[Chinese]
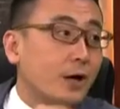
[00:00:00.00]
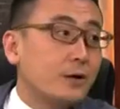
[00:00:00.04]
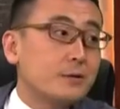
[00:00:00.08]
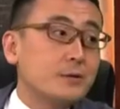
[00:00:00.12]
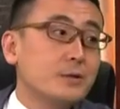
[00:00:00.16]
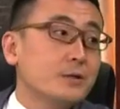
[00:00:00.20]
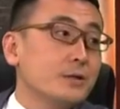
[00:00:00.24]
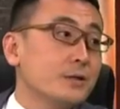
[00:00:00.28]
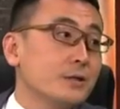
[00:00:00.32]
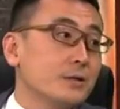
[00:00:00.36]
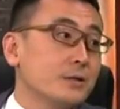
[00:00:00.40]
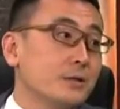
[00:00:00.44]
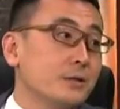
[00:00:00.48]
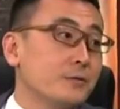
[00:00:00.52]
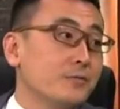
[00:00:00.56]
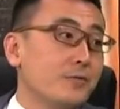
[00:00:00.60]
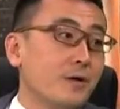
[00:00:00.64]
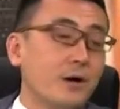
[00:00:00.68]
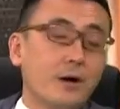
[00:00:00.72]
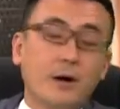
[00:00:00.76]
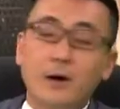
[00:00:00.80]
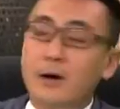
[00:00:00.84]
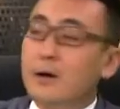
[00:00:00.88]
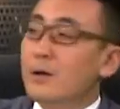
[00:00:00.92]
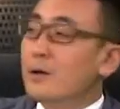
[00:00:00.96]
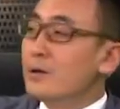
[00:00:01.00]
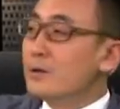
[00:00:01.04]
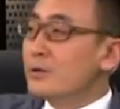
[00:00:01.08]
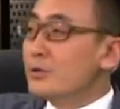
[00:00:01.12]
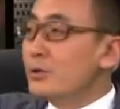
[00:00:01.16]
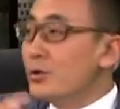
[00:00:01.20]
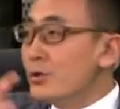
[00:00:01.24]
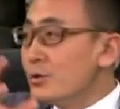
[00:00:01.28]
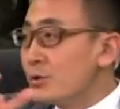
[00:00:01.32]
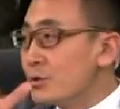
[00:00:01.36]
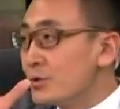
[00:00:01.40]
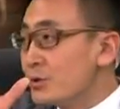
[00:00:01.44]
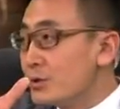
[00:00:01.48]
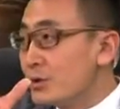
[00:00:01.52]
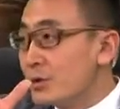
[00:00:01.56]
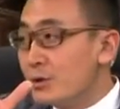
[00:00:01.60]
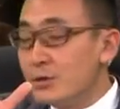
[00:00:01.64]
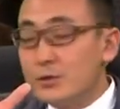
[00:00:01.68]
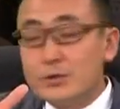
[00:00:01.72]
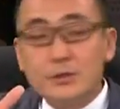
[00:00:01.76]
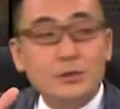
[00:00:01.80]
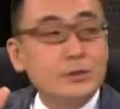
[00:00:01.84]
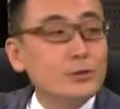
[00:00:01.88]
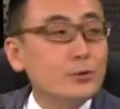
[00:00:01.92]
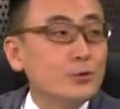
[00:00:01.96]
讲的这个地方啊。 正是
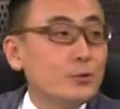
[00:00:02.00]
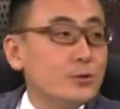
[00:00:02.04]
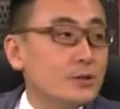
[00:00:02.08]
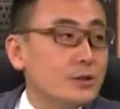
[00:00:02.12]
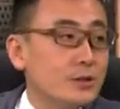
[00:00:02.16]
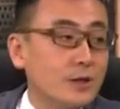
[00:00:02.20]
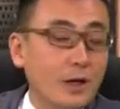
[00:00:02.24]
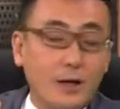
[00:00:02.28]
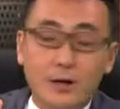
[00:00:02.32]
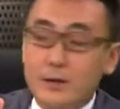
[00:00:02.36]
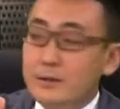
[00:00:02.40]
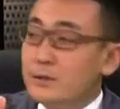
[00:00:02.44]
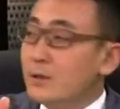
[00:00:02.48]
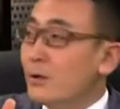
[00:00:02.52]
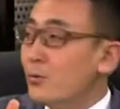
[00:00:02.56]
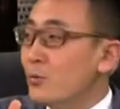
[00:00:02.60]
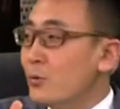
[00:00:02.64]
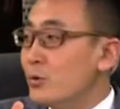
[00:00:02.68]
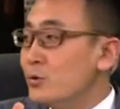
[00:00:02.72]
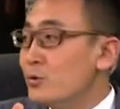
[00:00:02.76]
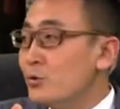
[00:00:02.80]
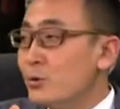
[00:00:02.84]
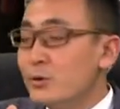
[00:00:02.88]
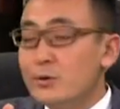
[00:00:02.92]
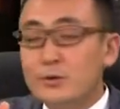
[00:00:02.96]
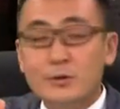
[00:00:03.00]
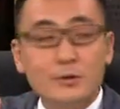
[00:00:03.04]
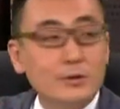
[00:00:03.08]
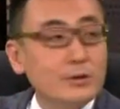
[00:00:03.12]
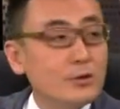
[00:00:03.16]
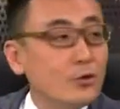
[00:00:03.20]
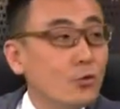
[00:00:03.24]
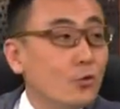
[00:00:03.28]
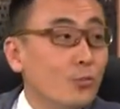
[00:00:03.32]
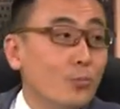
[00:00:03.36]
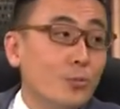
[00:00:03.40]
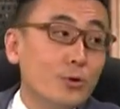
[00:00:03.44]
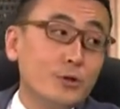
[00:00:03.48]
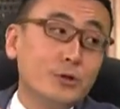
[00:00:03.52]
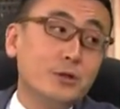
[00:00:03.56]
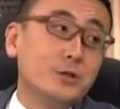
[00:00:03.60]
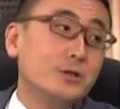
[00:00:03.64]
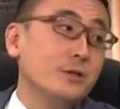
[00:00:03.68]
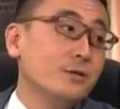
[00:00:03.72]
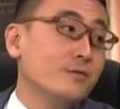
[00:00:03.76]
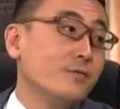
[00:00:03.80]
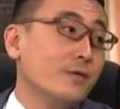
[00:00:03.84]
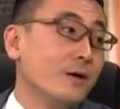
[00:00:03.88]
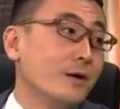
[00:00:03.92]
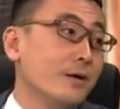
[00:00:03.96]
这个《西游记》啊，让我觉得幽默
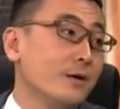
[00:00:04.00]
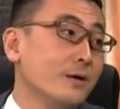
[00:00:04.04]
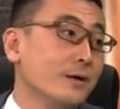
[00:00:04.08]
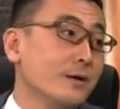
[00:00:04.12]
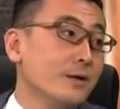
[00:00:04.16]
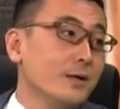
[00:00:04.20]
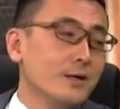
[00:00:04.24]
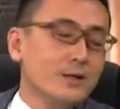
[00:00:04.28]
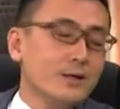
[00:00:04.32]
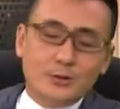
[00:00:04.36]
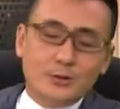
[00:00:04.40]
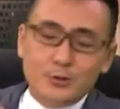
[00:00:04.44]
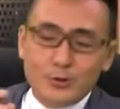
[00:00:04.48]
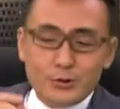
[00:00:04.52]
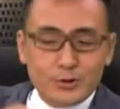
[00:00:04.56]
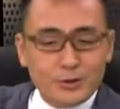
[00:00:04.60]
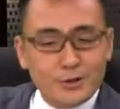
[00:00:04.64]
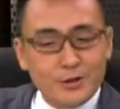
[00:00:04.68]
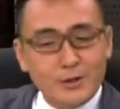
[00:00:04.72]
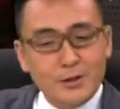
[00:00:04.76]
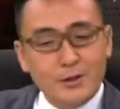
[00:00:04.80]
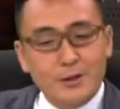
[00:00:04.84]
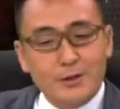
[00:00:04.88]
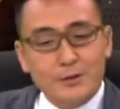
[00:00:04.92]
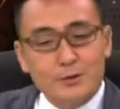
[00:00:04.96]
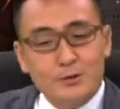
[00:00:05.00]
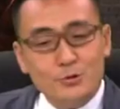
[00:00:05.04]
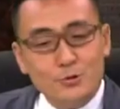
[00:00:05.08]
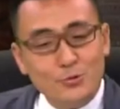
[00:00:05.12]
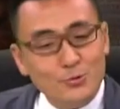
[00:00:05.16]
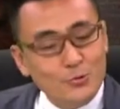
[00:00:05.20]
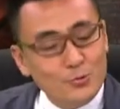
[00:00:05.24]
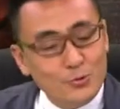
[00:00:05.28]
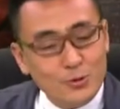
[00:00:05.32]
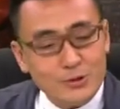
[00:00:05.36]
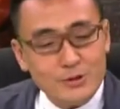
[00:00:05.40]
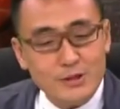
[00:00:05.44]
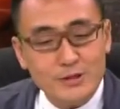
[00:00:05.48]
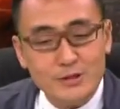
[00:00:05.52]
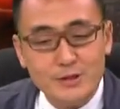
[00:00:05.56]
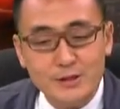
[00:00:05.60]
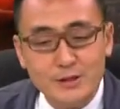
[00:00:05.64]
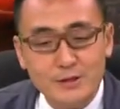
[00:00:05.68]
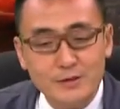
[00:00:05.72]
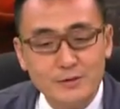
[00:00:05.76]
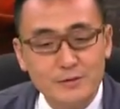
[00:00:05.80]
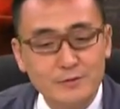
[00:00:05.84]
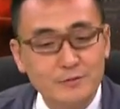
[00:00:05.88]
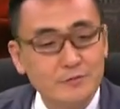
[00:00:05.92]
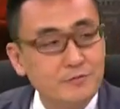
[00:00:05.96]
的地方。就是中国这
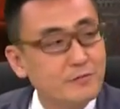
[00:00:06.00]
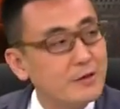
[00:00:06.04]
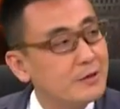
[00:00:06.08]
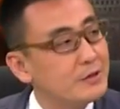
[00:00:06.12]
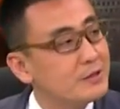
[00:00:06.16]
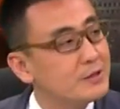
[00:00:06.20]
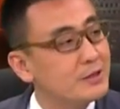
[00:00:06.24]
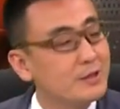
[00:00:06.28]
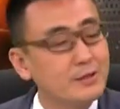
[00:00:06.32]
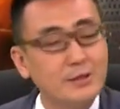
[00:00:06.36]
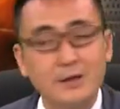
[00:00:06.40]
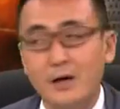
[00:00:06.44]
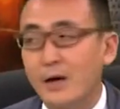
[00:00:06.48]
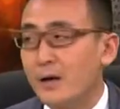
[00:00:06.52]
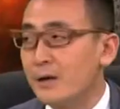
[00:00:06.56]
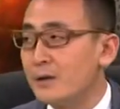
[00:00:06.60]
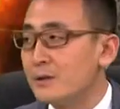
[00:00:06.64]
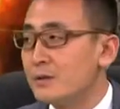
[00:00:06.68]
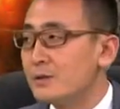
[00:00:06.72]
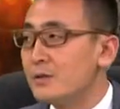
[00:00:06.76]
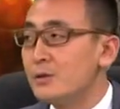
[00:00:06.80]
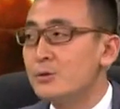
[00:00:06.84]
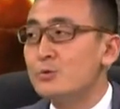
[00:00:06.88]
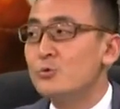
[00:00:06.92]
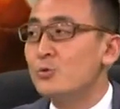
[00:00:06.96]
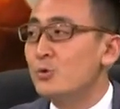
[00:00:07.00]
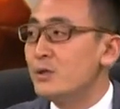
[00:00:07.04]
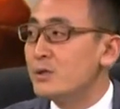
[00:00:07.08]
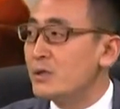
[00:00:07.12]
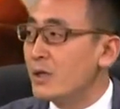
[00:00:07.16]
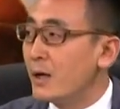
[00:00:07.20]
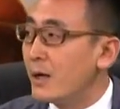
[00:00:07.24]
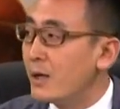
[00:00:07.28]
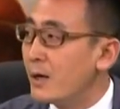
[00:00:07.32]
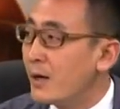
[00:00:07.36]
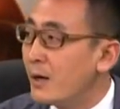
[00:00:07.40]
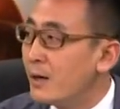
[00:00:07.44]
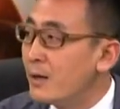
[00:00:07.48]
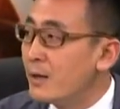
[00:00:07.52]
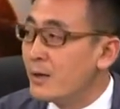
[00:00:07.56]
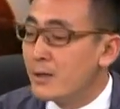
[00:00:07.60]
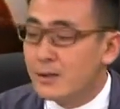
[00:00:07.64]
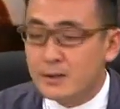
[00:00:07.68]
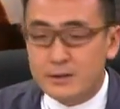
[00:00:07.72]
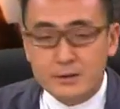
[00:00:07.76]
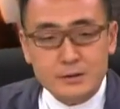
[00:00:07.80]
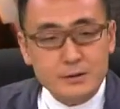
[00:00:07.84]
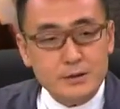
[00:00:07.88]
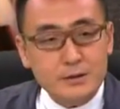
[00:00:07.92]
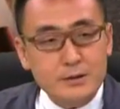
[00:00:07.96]
些文人呐、啊，这作家呀、啊，
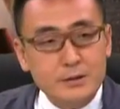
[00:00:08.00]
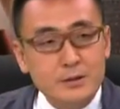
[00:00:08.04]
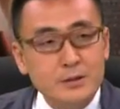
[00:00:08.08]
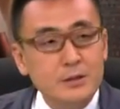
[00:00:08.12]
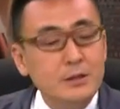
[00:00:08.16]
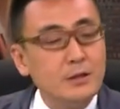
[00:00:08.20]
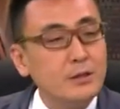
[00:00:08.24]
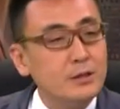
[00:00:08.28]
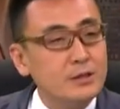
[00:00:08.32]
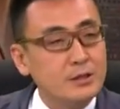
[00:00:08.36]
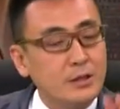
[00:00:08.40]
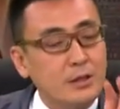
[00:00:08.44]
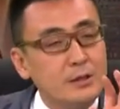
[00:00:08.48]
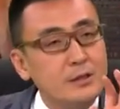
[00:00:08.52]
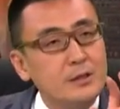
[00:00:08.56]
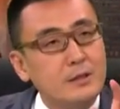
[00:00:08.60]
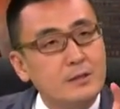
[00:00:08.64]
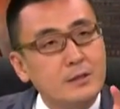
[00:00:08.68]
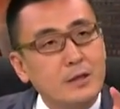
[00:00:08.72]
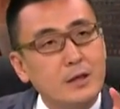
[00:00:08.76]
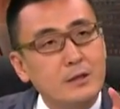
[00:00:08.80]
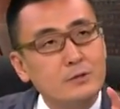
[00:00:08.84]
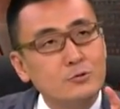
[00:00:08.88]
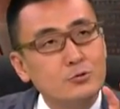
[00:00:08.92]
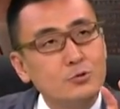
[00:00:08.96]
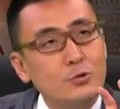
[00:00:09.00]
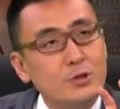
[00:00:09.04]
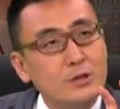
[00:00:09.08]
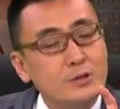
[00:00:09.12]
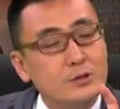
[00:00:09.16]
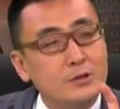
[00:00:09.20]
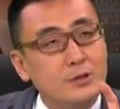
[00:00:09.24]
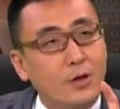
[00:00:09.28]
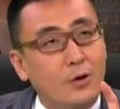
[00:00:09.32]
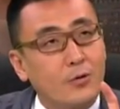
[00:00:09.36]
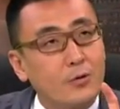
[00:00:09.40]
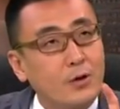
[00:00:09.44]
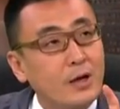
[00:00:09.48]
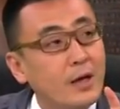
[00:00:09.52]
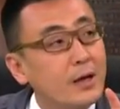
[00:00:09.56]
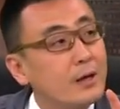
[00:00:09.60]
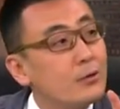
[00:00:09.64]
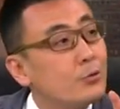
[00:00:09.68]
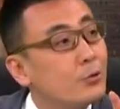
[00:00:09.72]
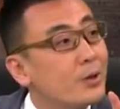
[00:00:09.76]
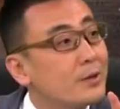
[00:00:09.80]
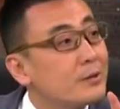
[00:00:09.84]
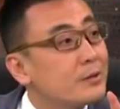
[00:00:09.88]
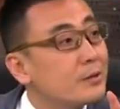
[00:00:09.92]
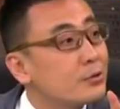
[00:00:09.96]
你要想想他最早来
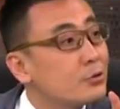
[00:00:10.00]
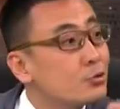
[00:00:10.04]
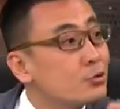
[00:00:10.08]
源